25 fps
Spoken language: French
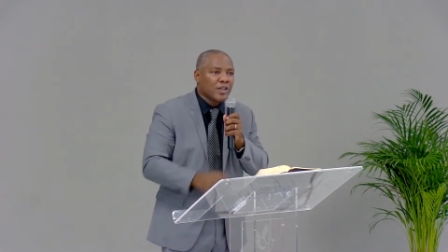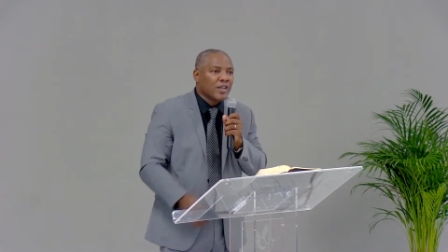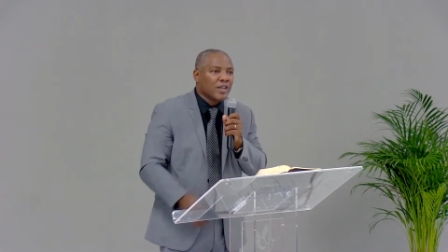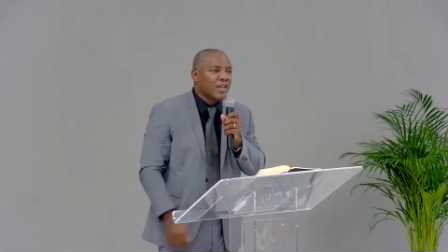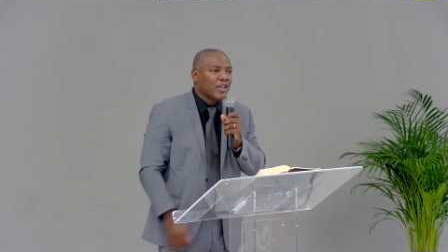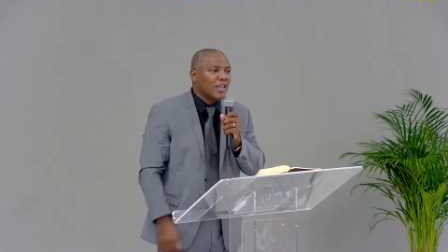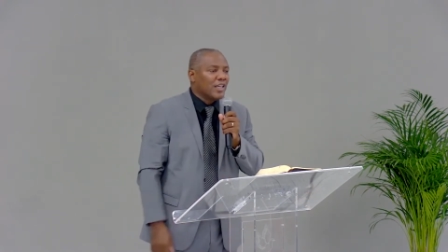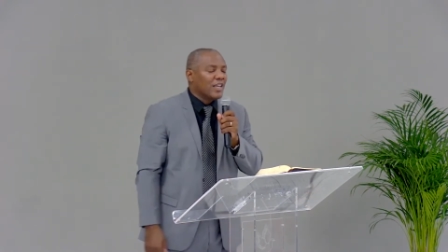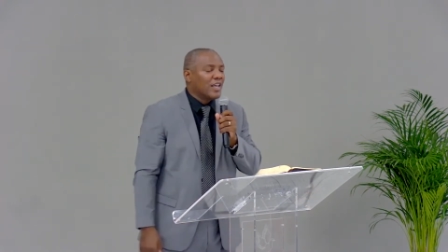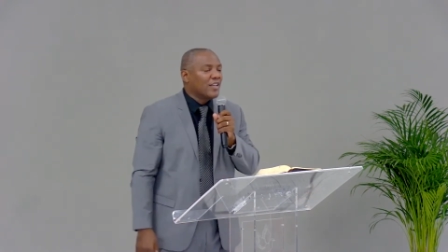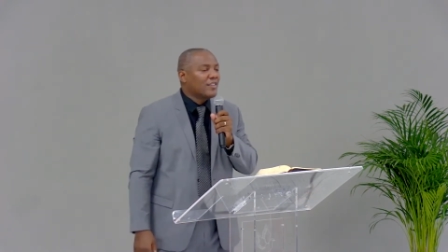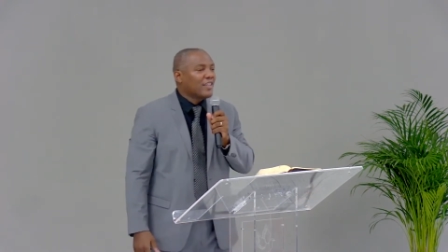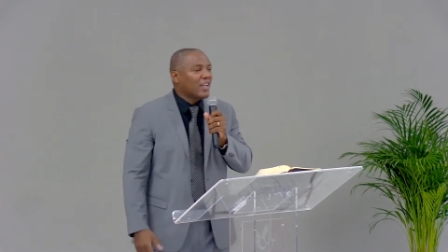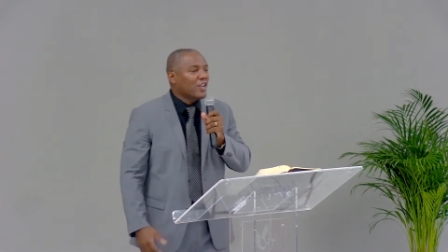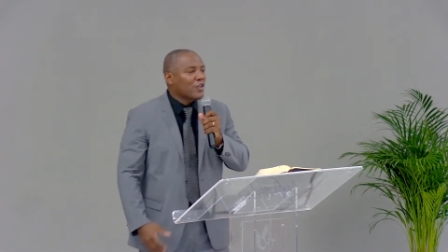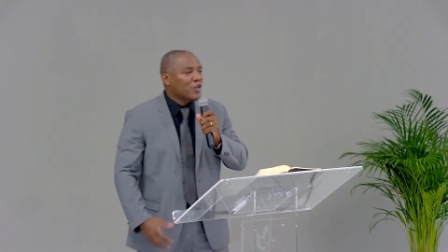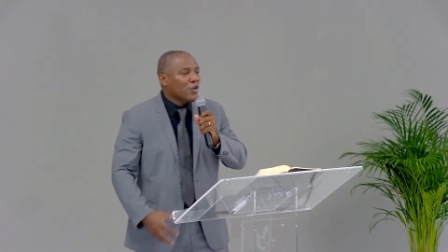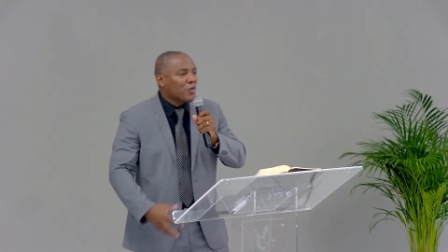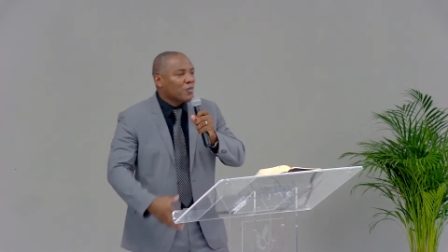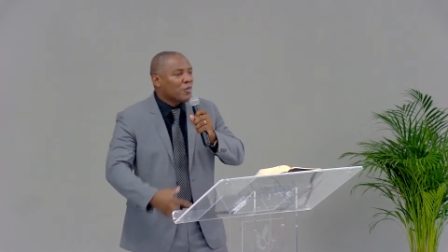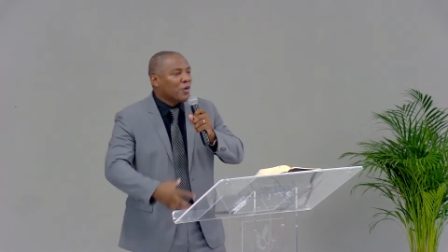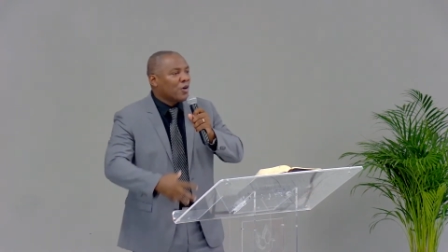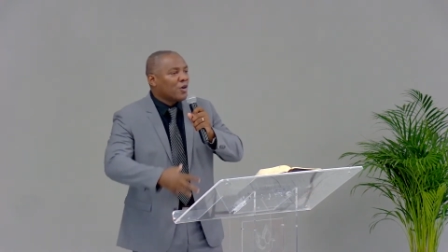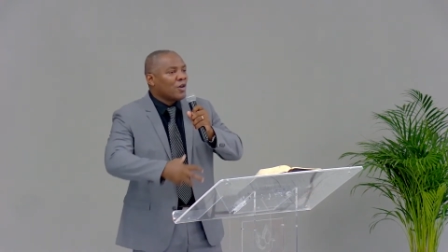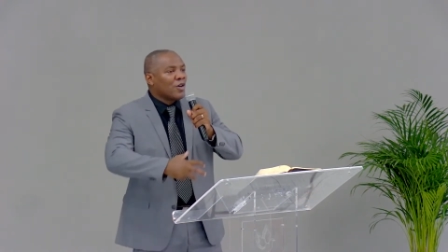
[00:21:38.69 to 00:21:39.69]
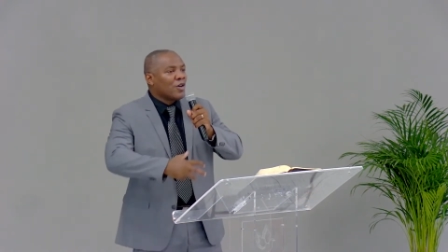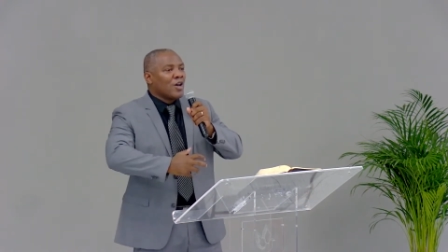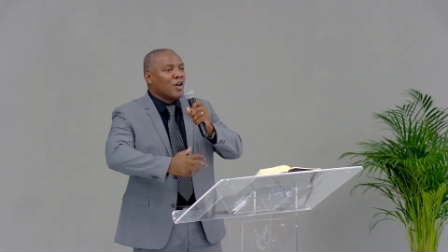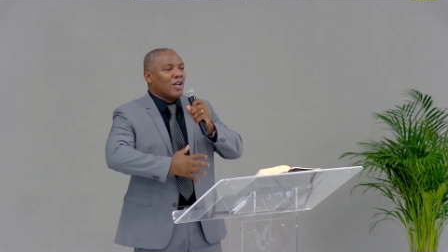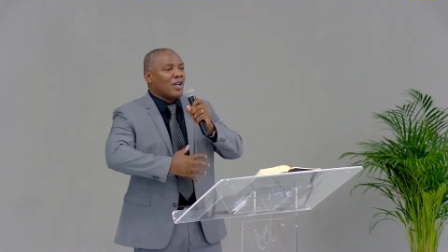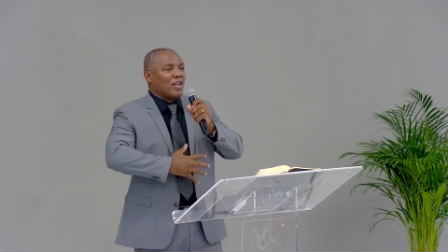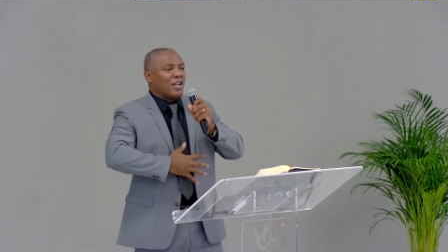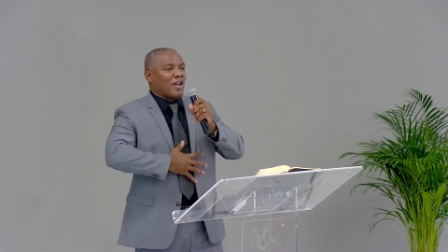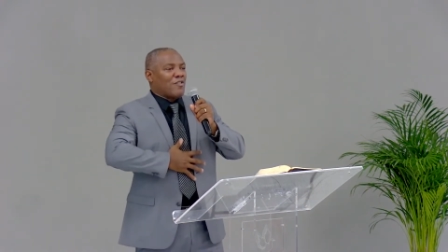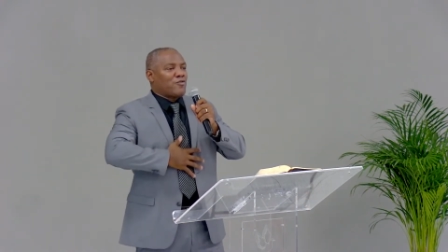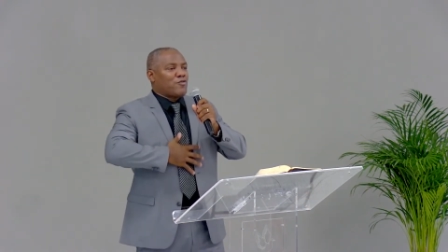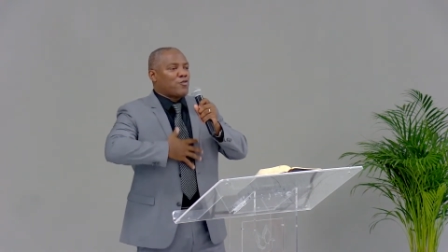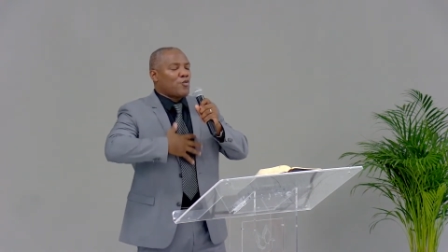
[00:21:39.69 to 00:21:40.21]
et intérieurement,
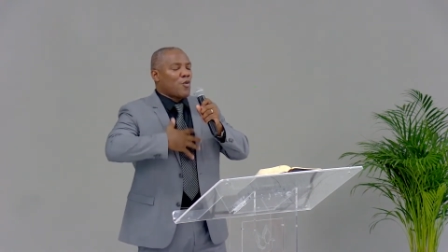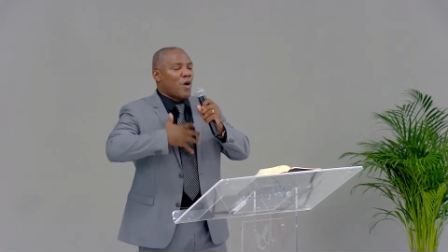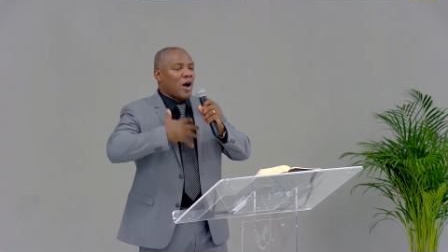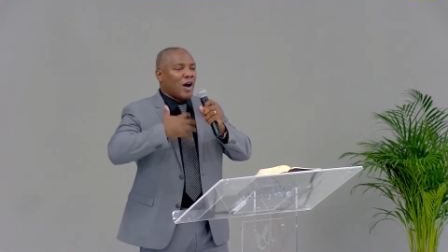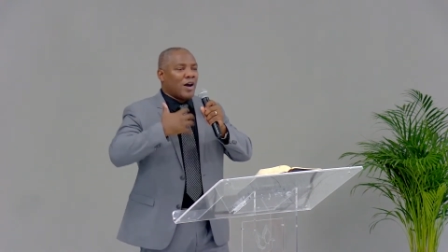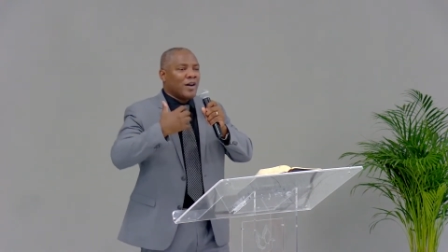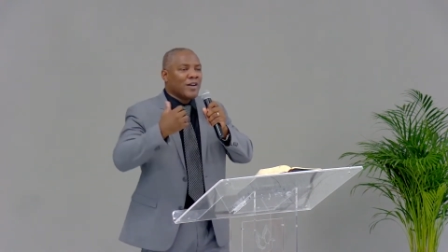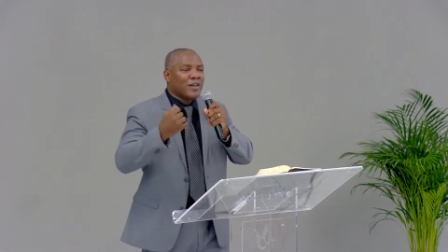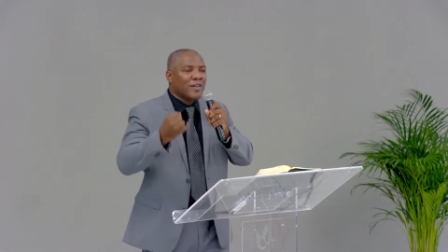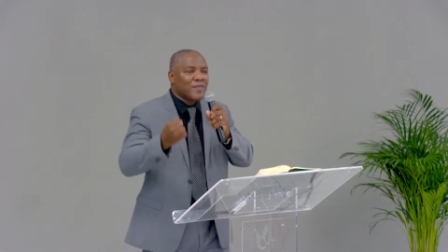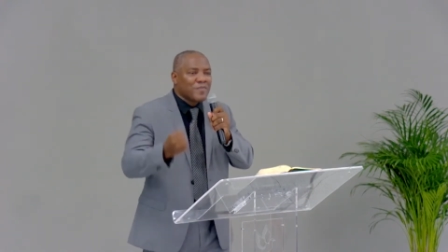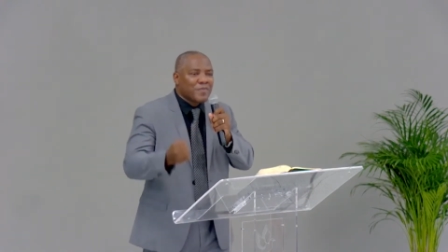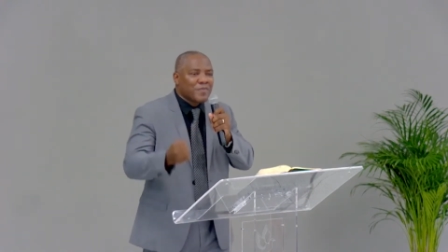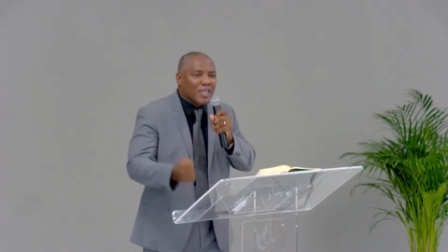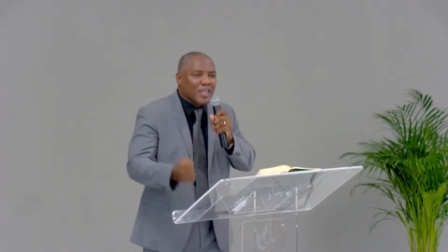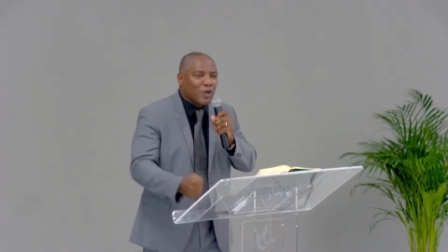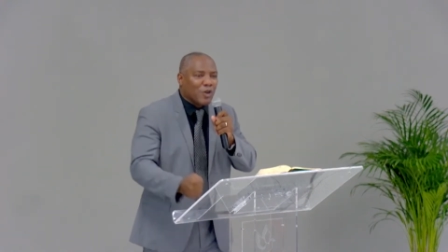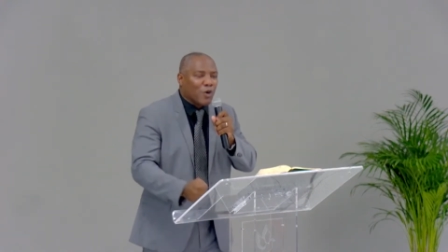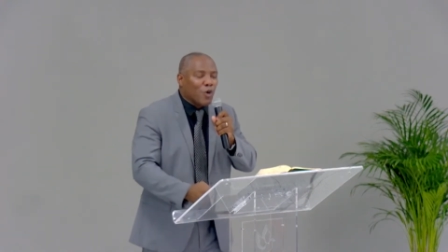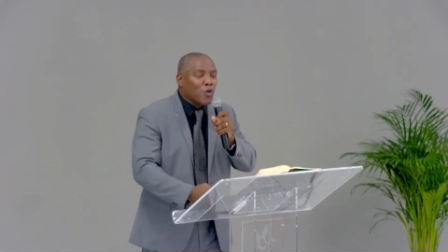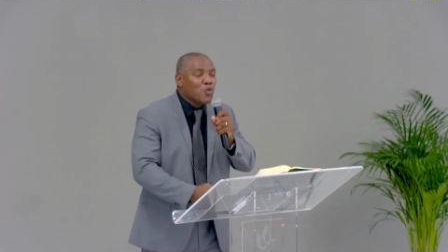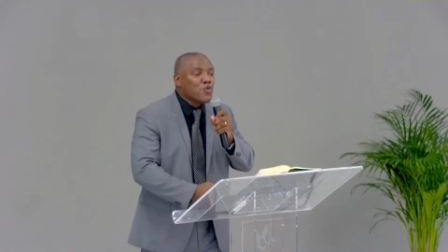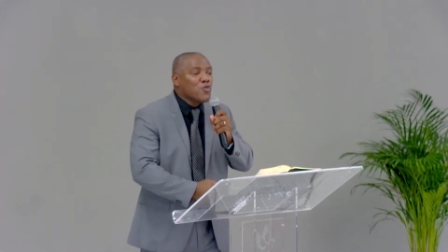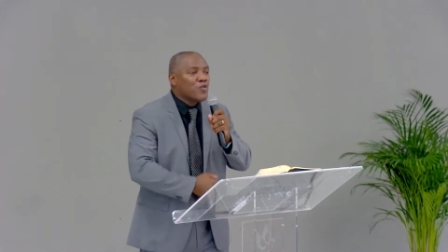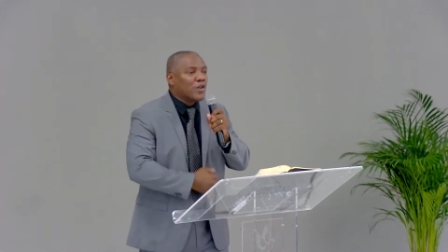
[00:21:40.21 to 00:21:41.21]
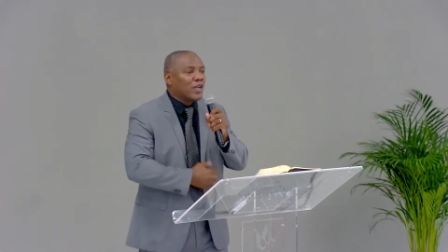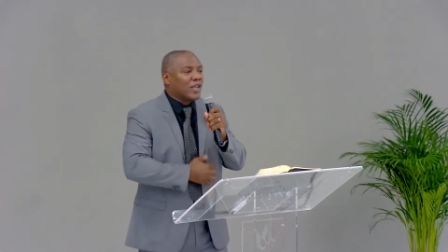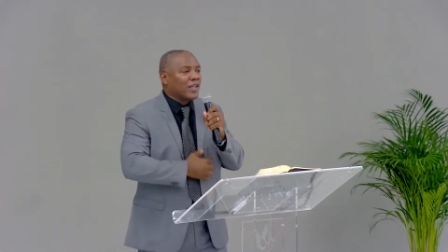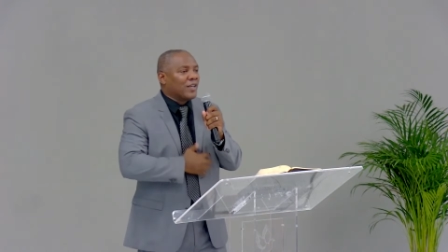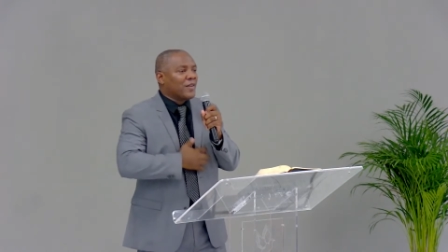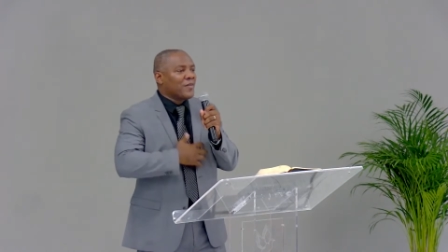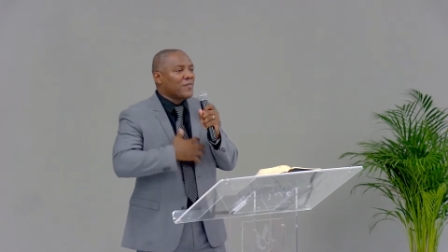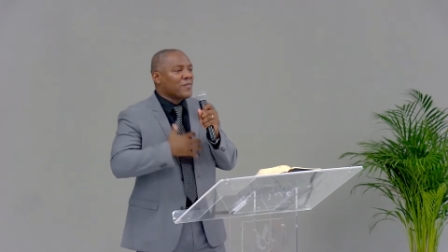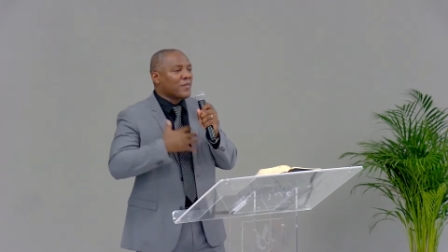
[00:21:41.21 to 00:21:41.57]
la foi est renouvelée.